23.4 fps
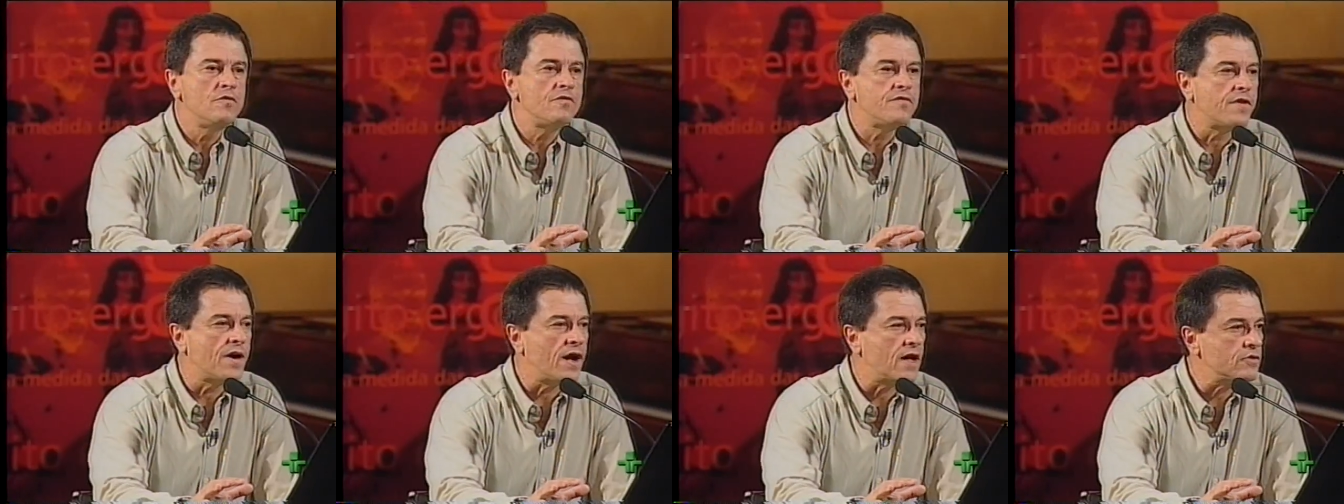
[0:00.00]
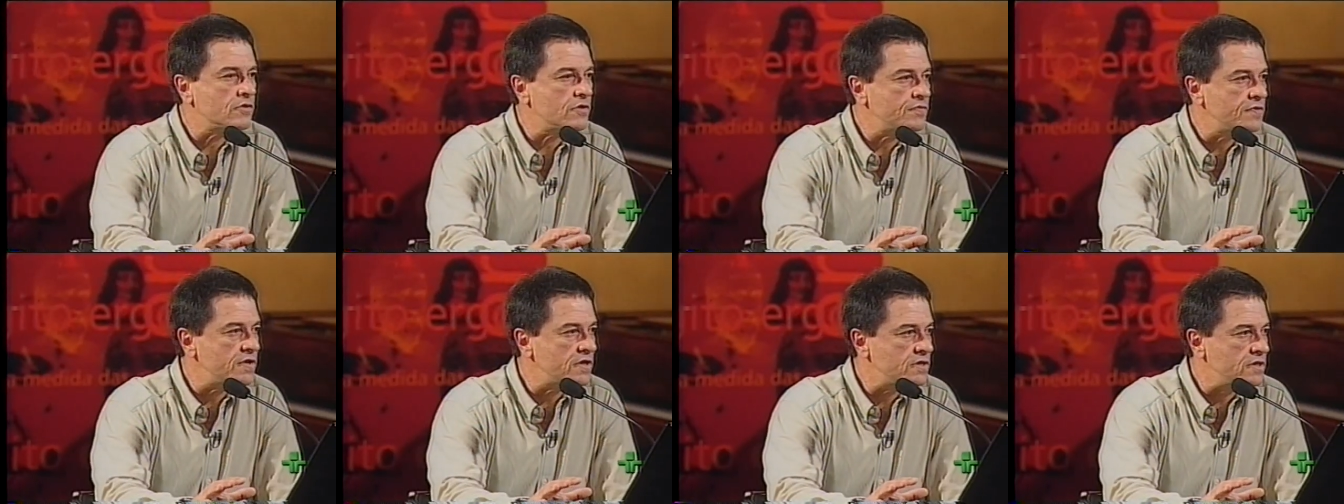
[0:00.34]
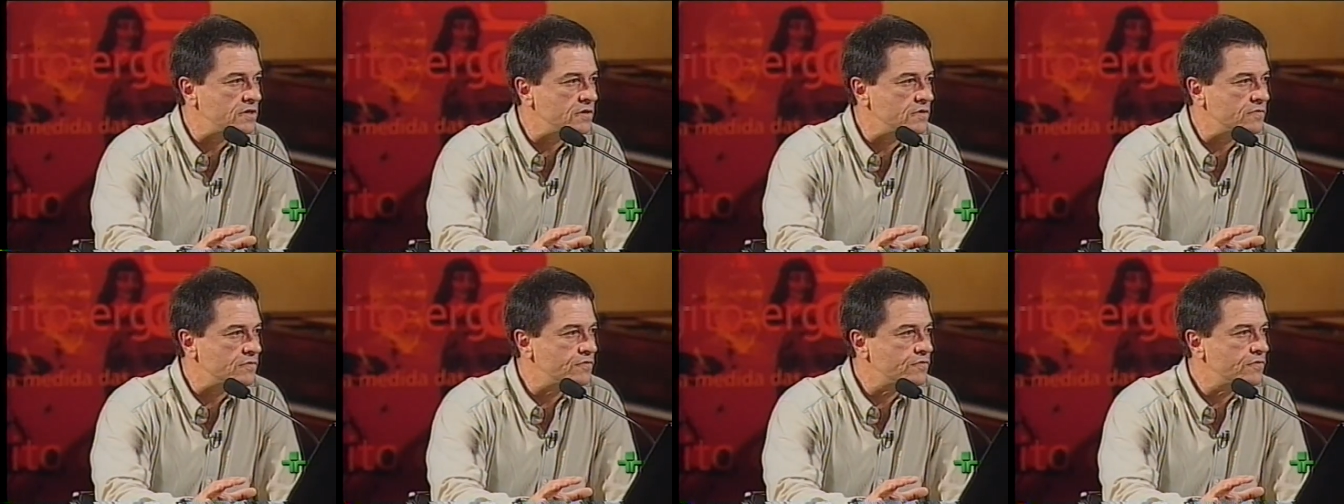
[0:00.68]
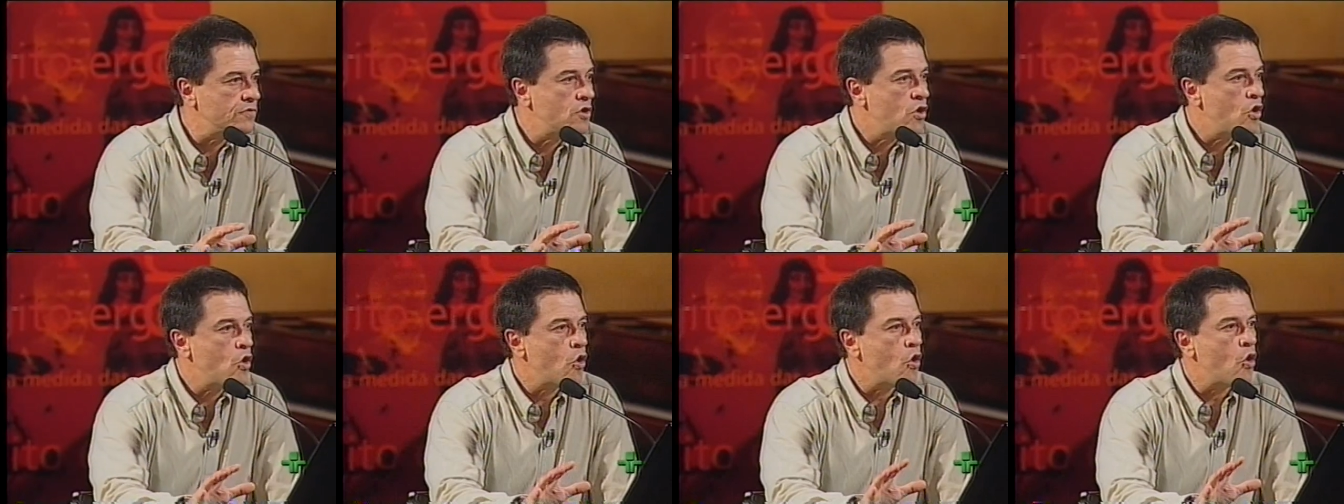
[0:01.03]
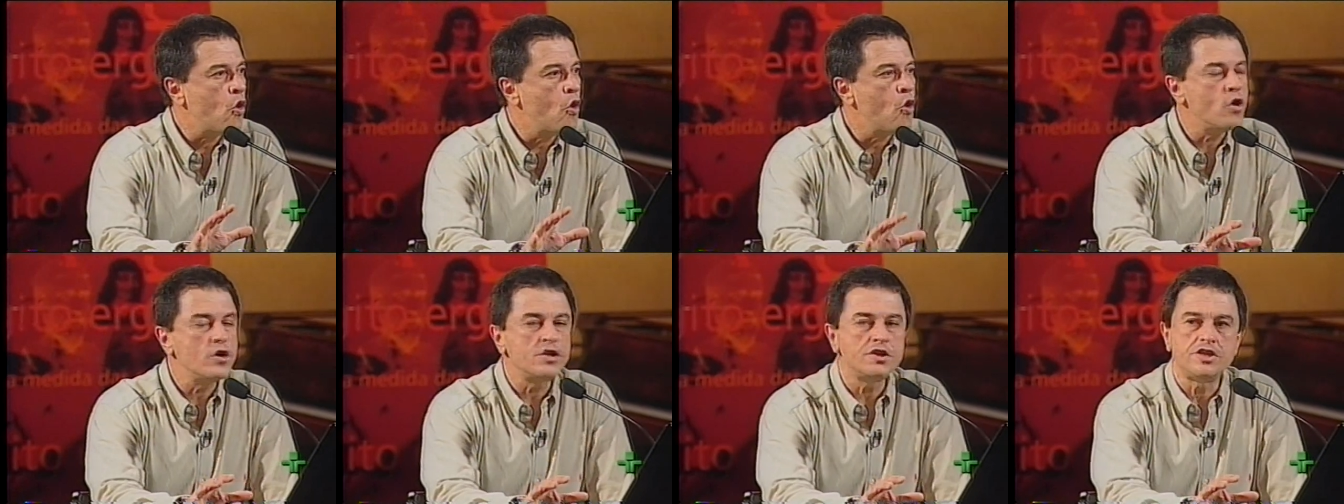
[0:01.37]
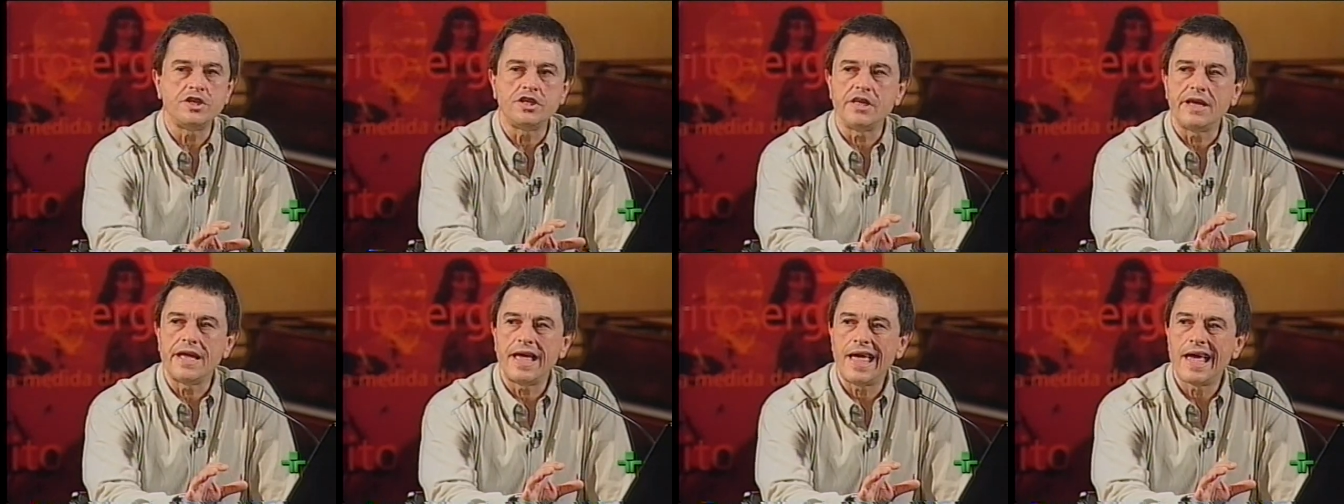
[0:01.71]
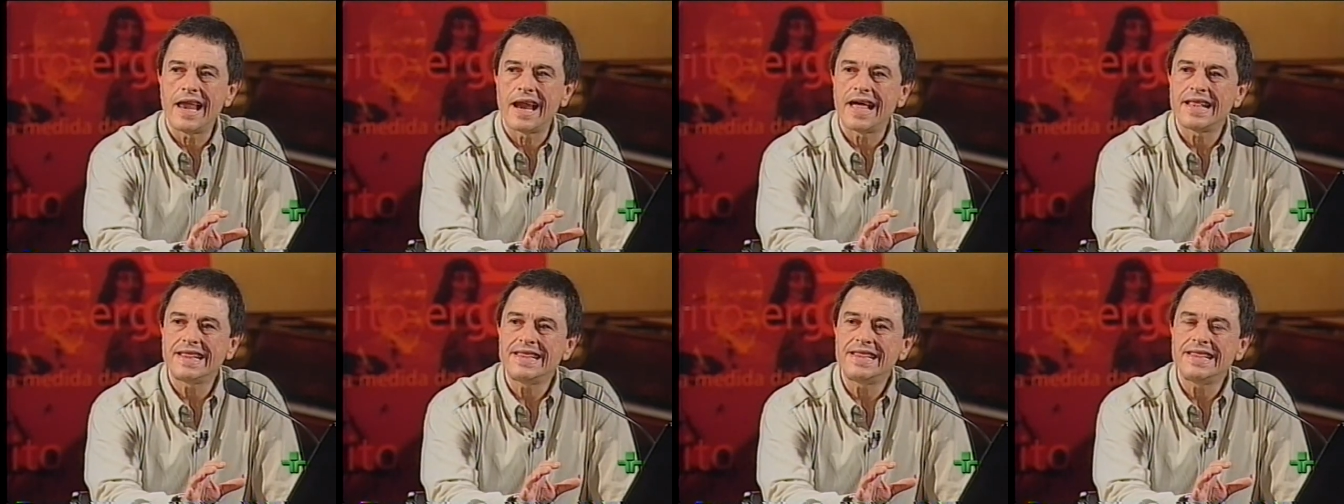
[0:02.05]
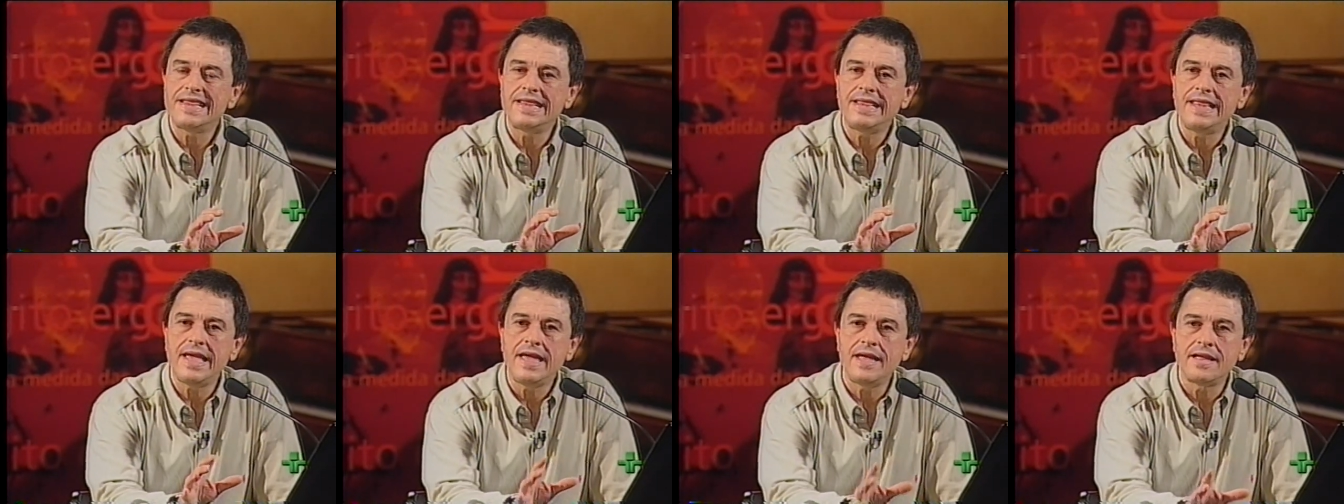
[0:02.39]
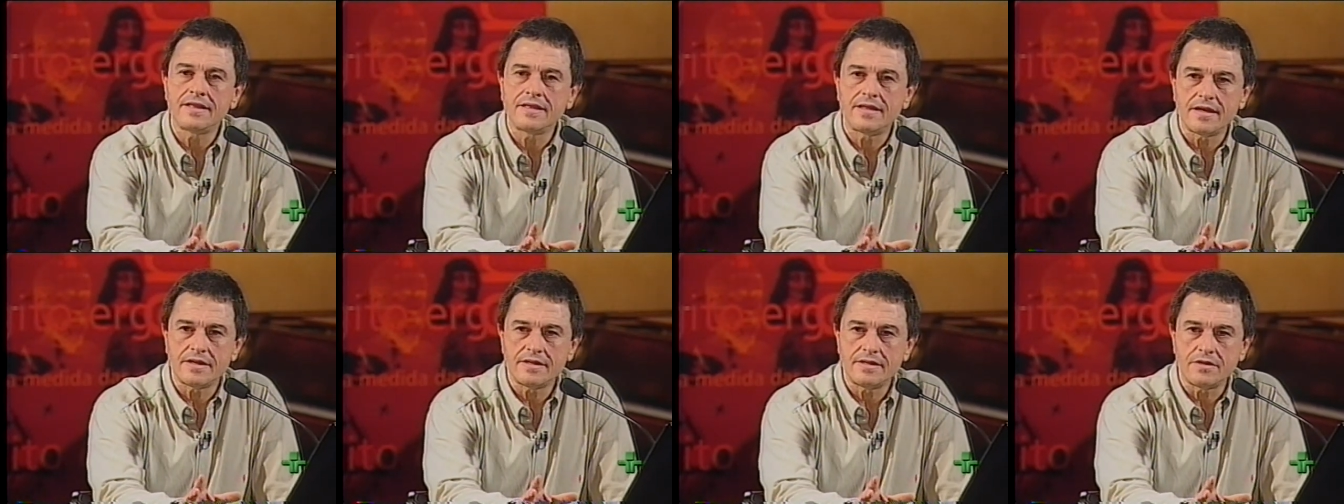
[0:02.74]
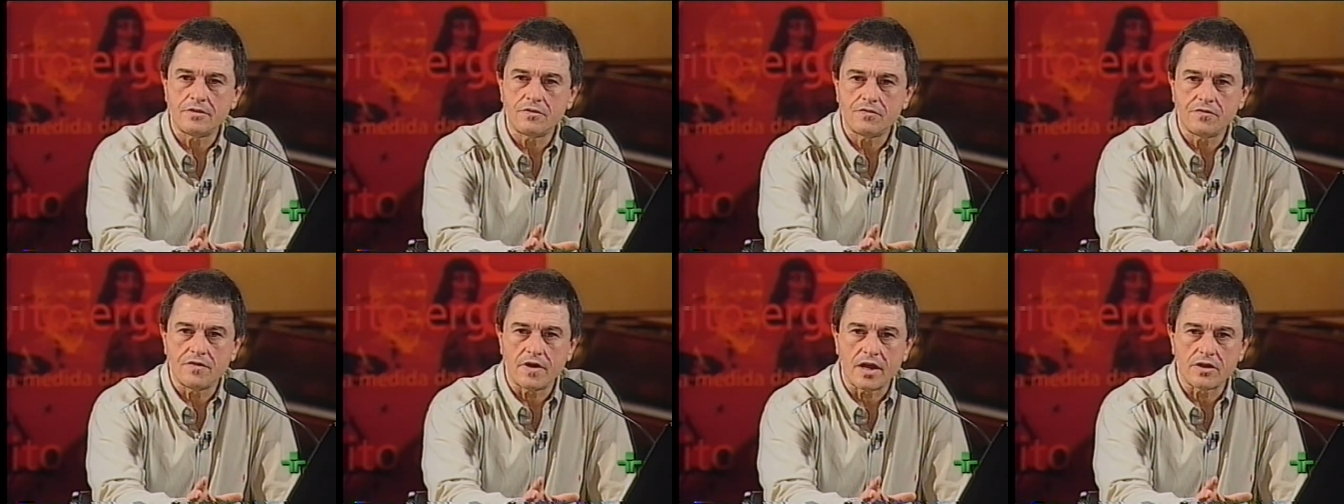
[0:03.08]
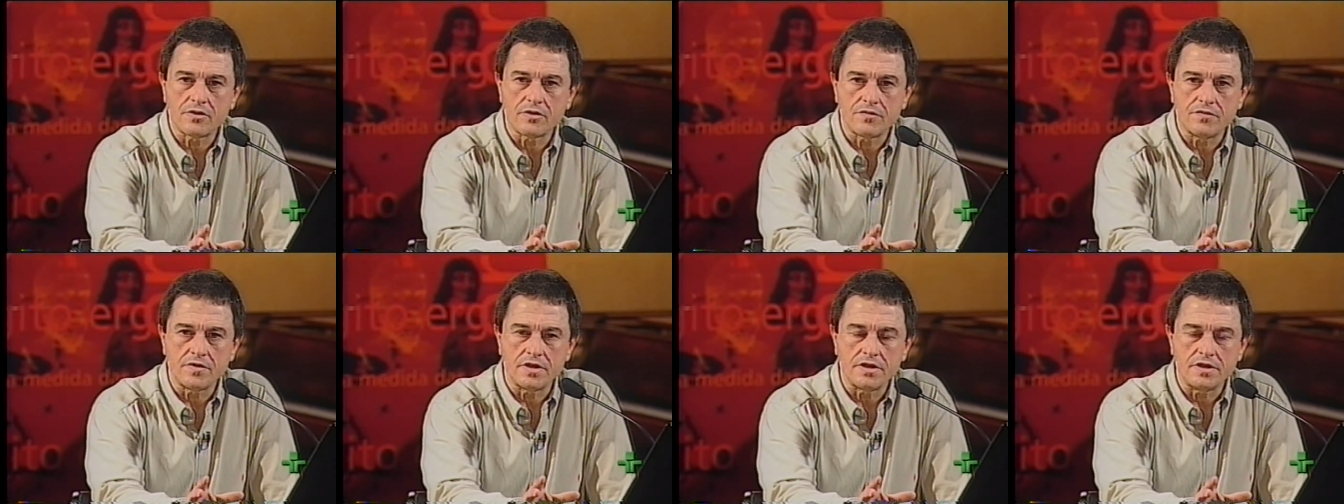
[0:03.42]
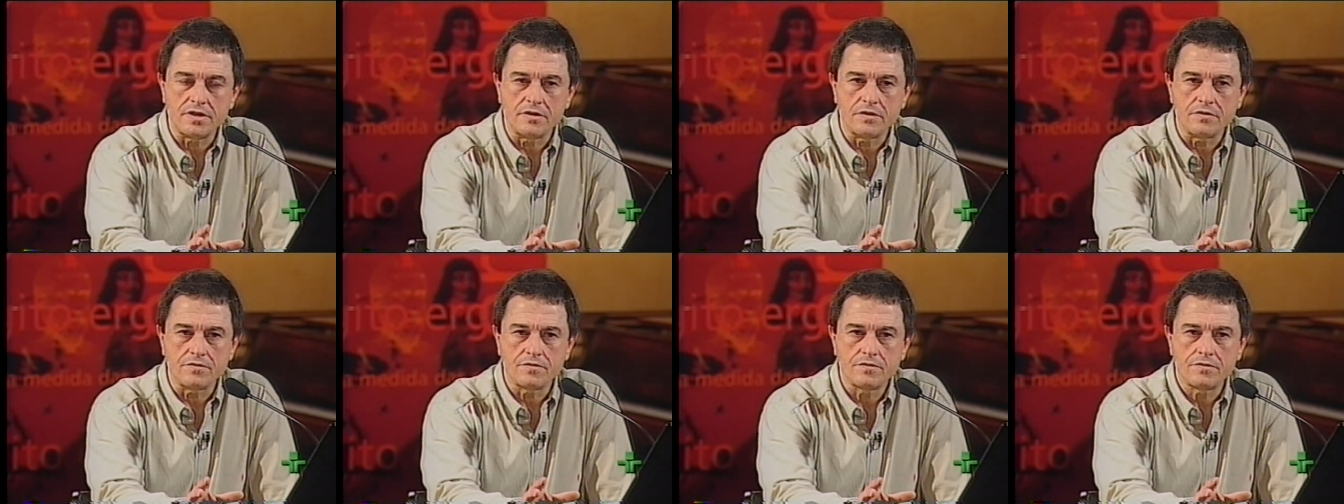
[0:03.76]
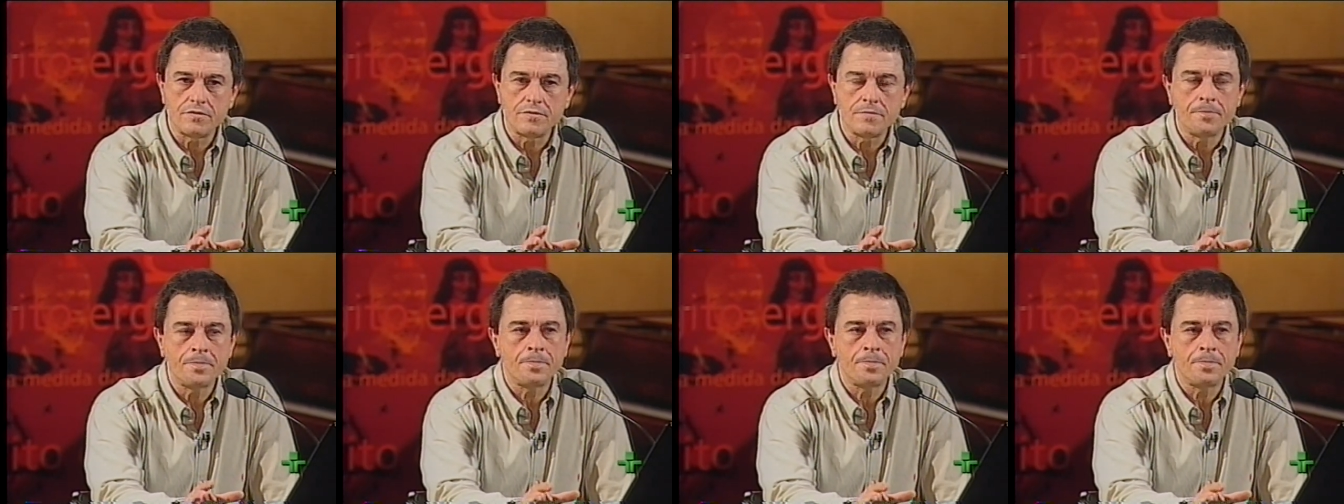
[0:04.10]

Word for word: um fato afetivo. Hoje, ela tenta ser um fato afetivo.